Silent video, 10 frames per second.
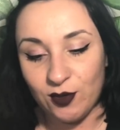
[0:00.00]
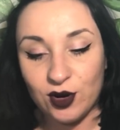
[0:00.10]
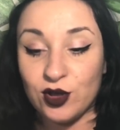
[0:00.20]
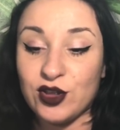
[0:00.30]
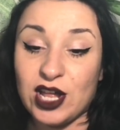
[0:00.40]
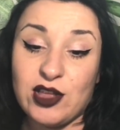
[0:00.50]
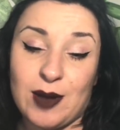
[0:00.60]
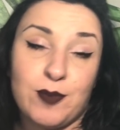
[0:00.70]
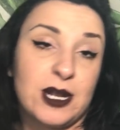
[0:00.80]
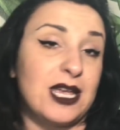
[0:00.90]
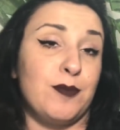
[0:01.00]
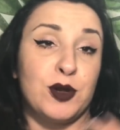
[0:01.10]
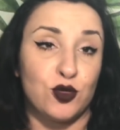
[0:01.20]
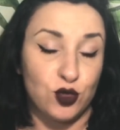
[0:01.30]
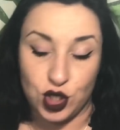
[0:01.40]
Quello dorato era perché
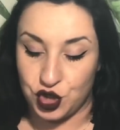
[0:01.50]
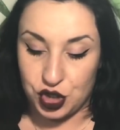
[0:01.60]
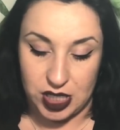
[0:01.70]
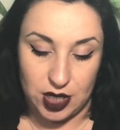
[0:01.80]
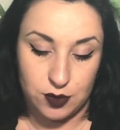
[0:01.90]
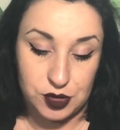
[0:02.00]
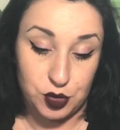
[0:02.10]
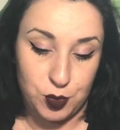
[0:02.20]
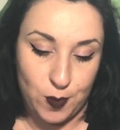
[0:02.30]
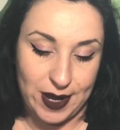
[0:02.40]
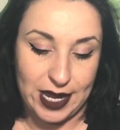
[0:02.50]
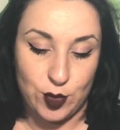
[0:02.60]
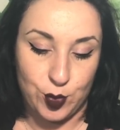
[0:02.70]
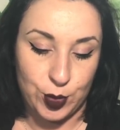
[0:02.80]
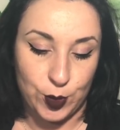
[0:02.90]
per tutti i giorni, eh, questo blu magari
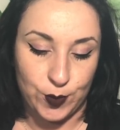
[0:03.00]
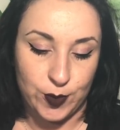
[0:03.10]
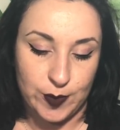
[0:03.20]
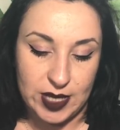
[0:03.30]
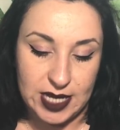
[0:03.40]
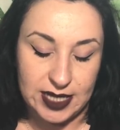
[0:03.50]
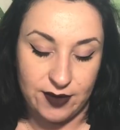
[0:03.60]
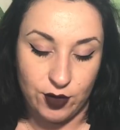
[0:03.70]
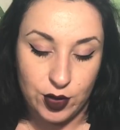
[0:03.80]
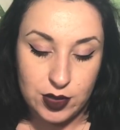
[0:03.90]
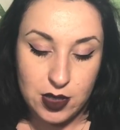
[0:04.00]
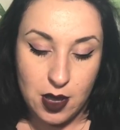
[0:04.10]
un pochino più impegnativo.